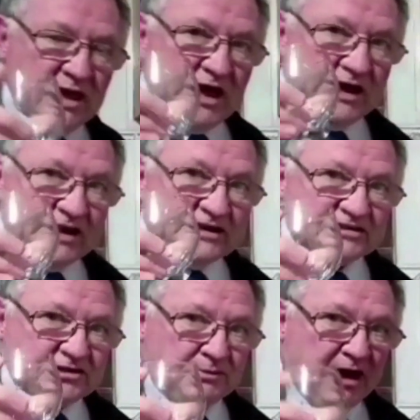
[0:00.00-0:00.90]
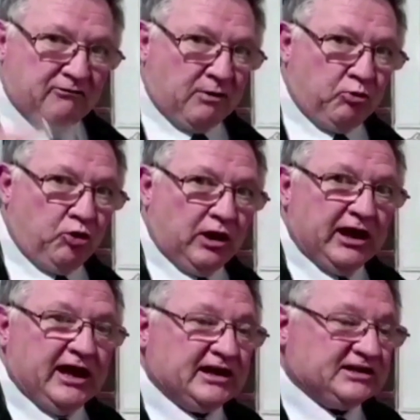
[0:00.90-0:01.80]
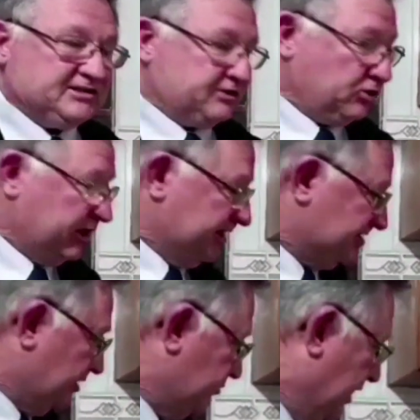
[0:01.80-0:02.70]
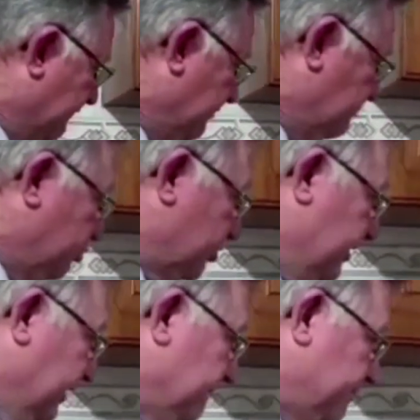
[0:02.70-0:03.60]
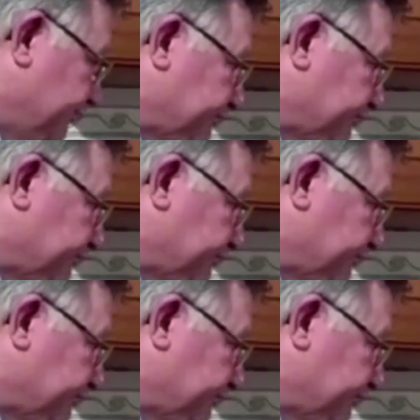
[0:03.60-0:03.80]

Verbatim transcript: Além de ser uma água boa, ela se torna saudável. Por quê?